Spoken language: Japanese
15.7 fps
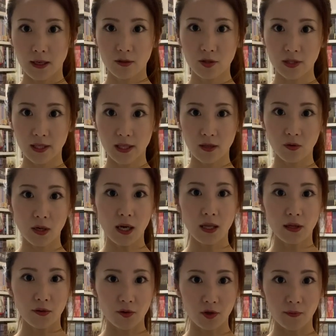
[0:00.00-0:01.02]
はいこちらの
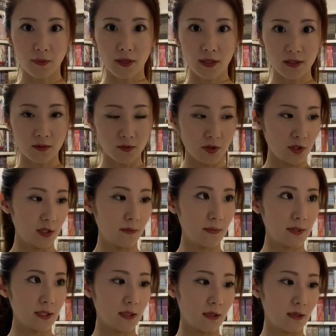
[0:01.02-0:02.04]
カーテンを止めるやつもついて
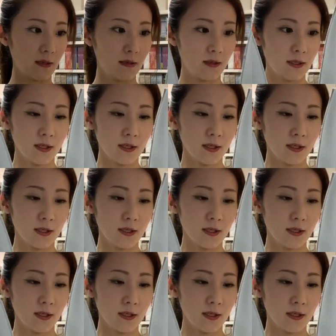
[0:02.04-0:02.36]
ました